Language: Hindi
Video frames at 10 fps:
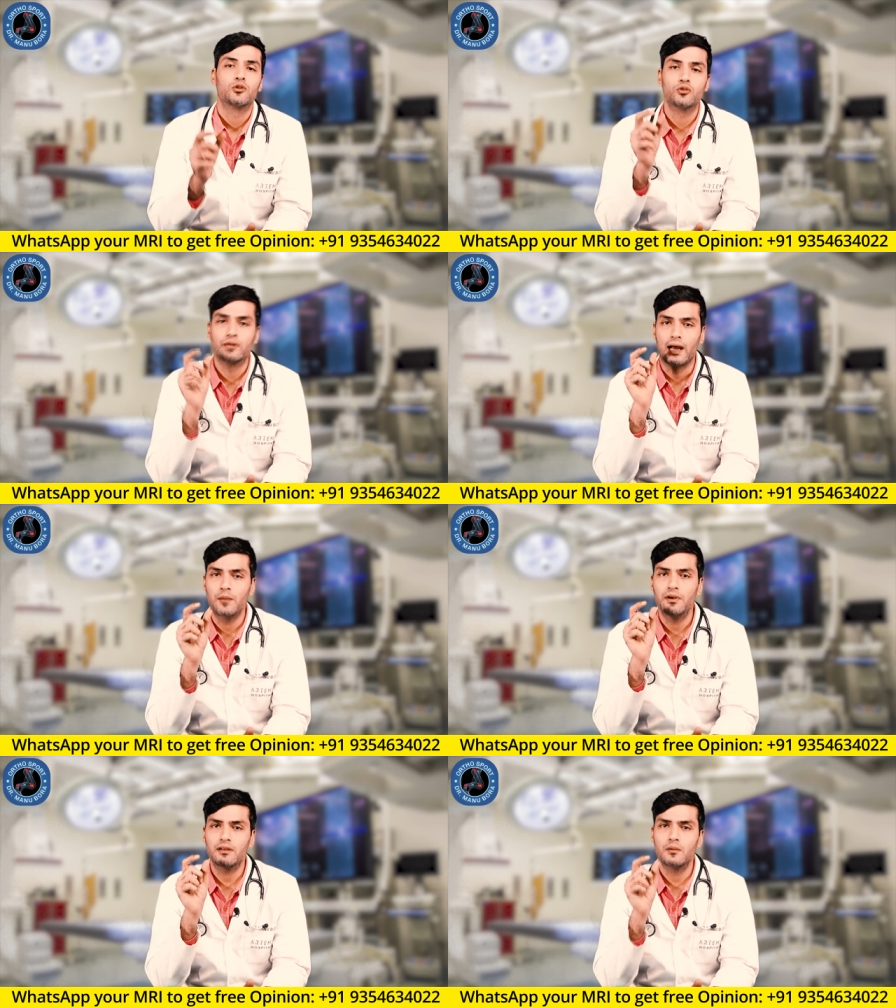तो जो
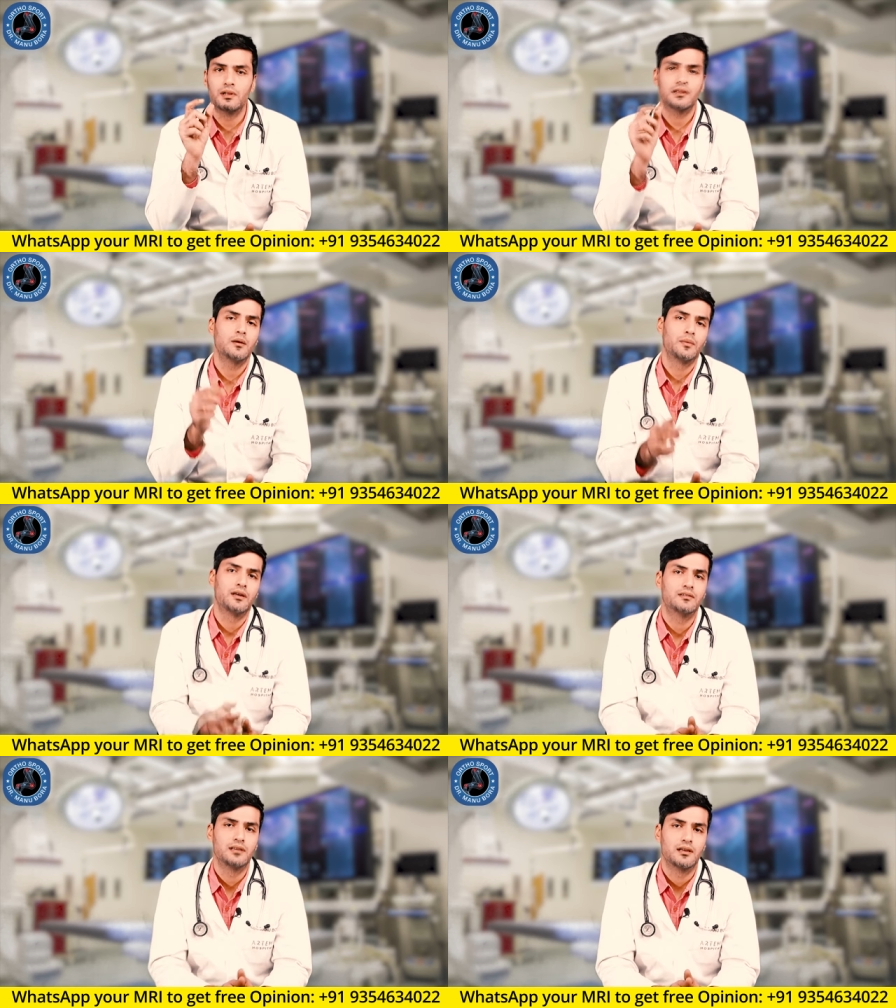डायमीटर मिलता है हमें
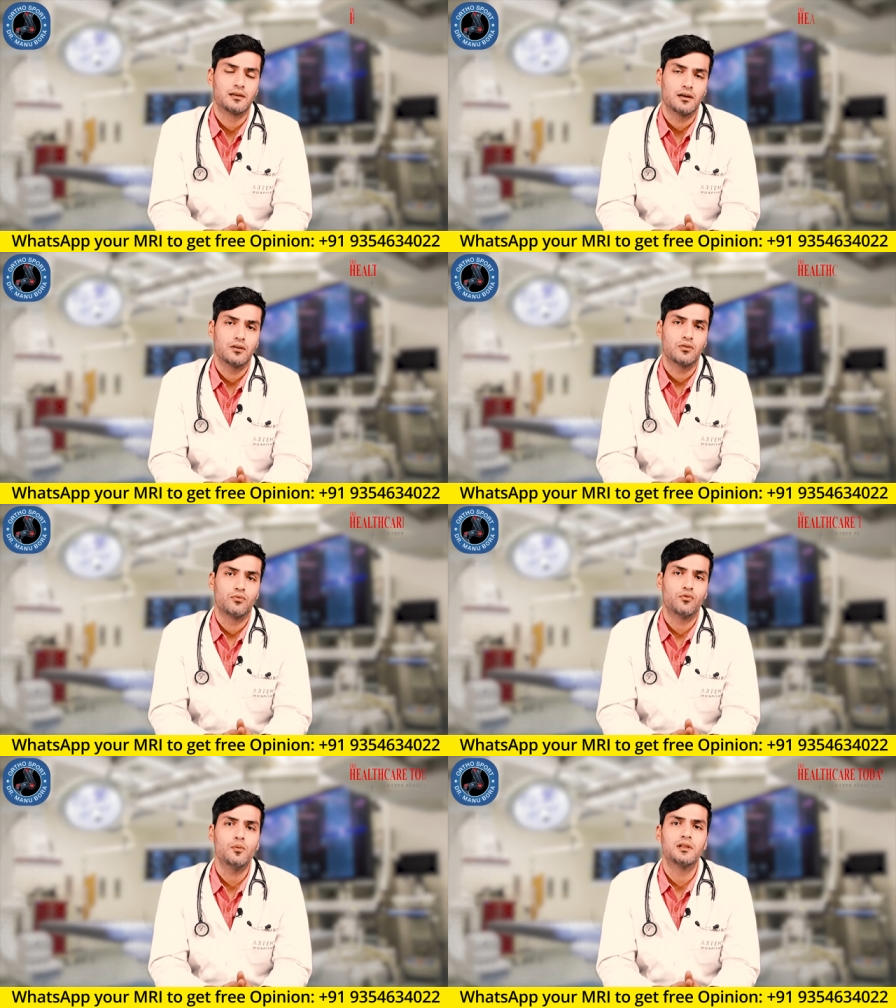ए का
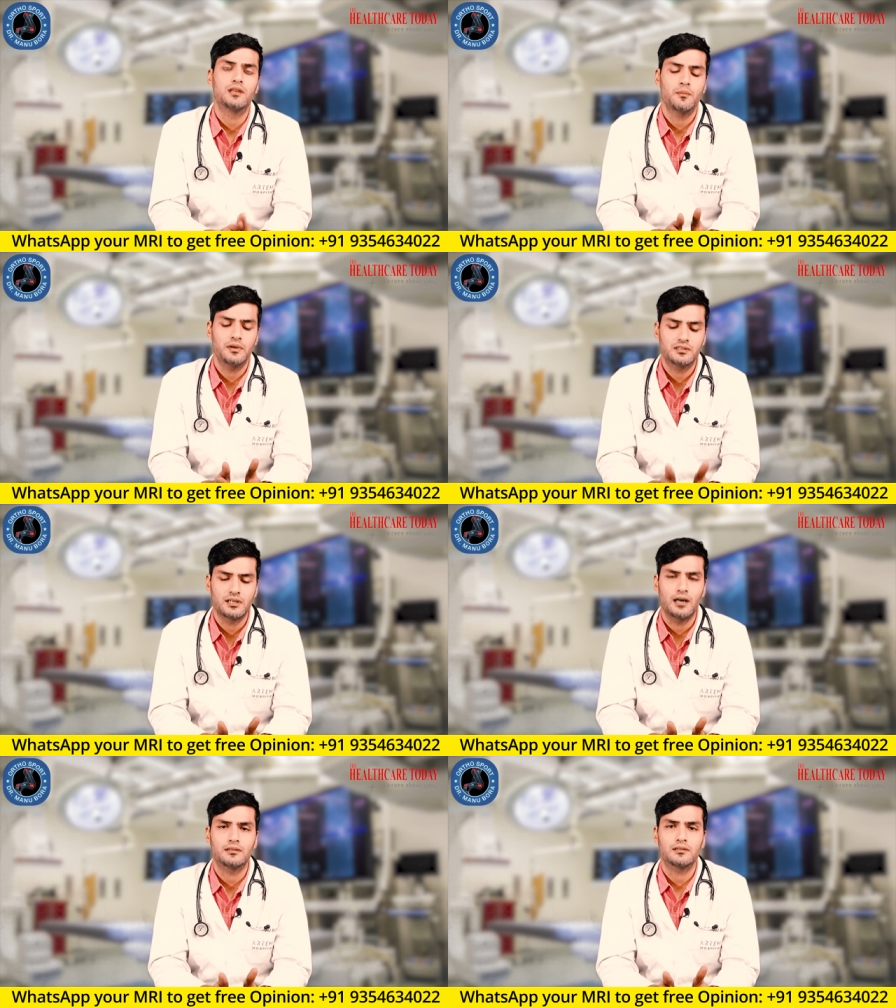वो मिलता है हमें
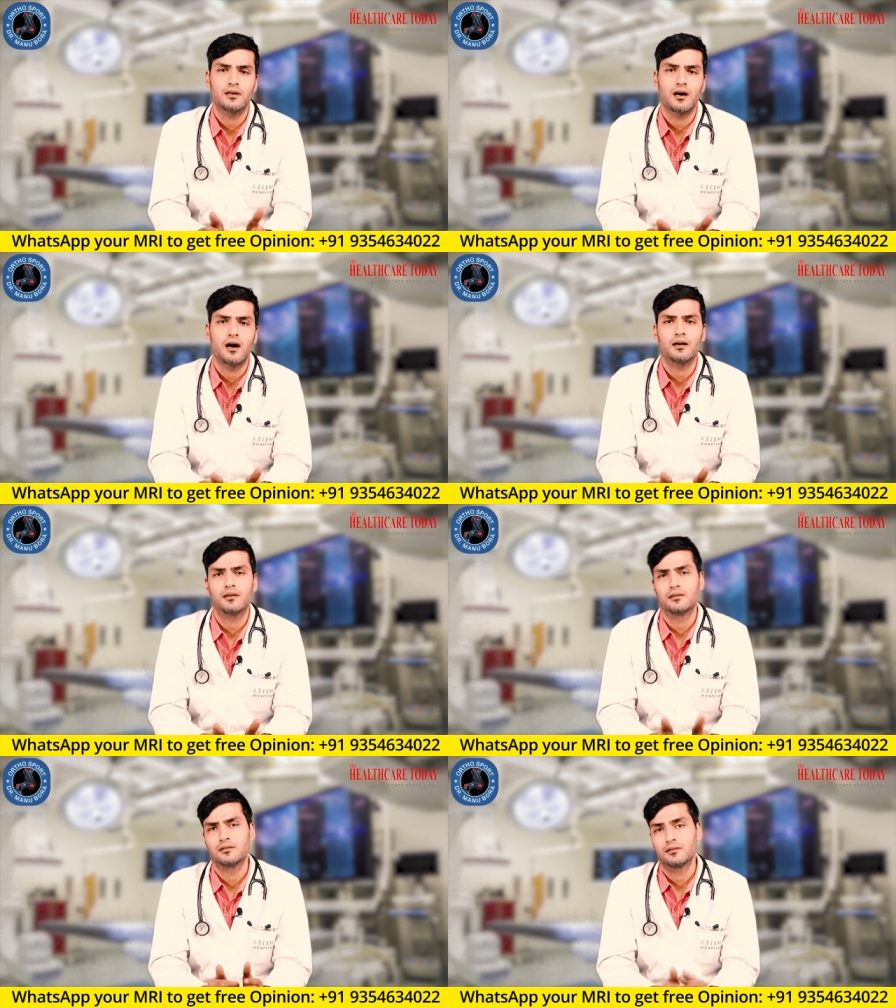सात आठ
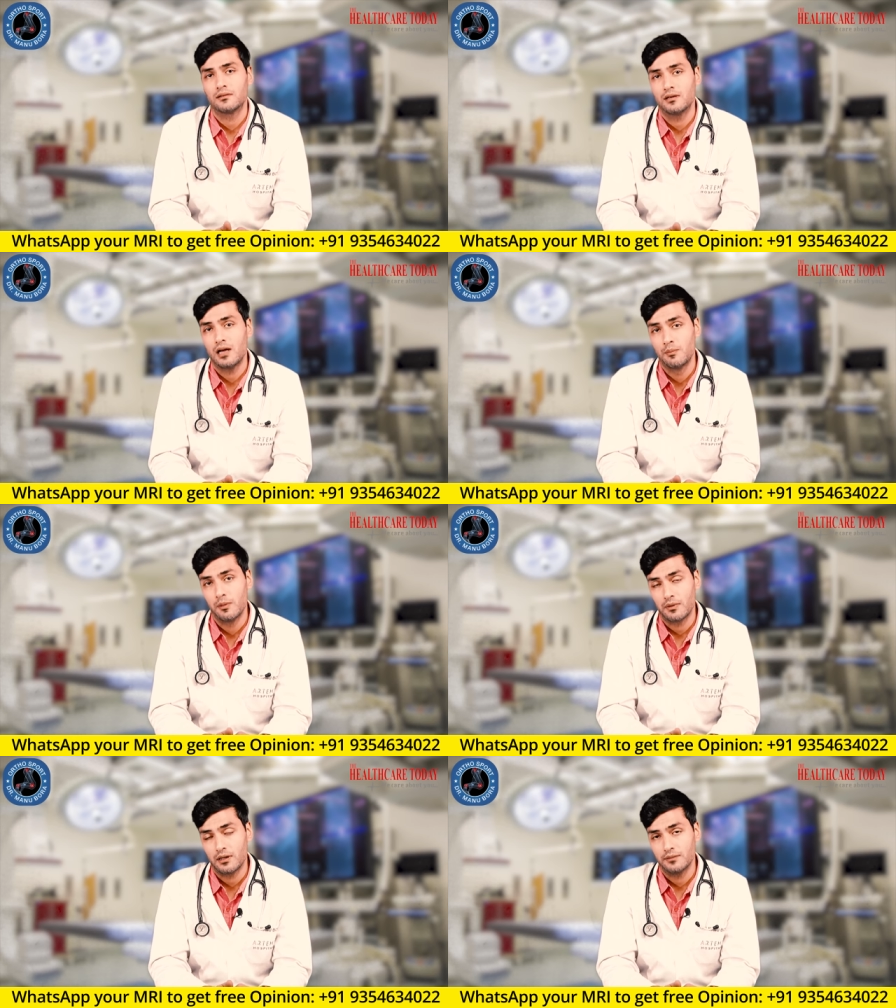एम
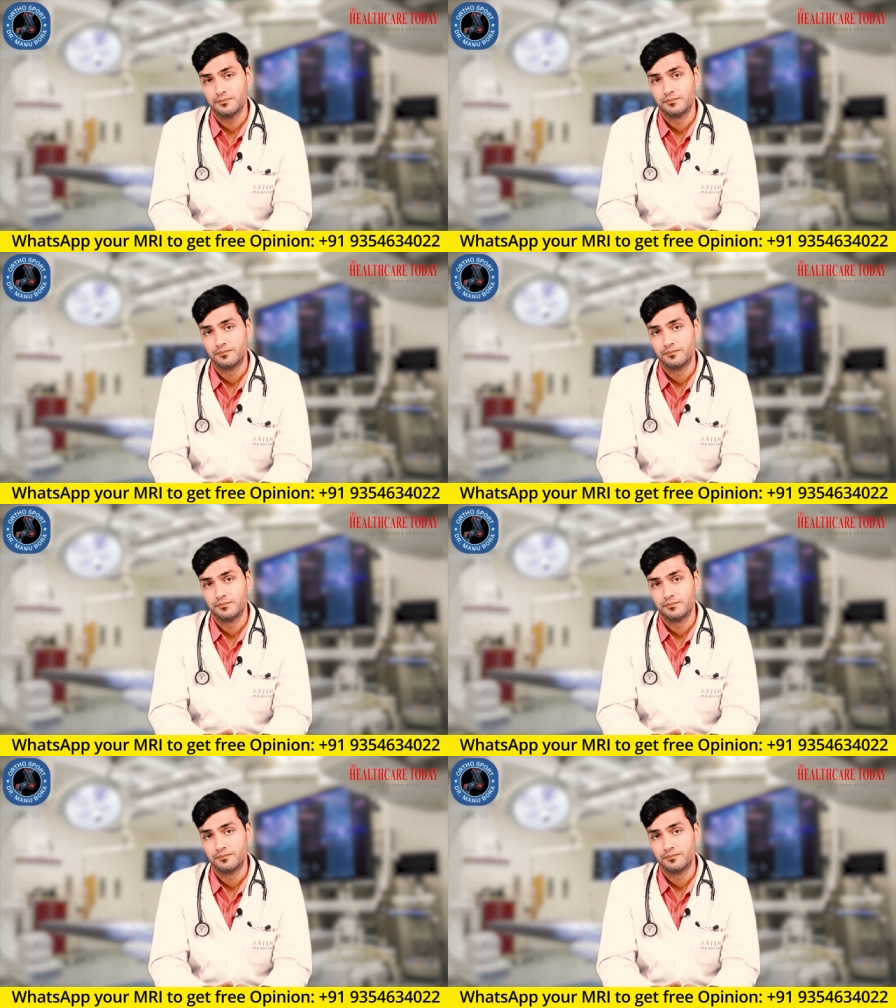mm का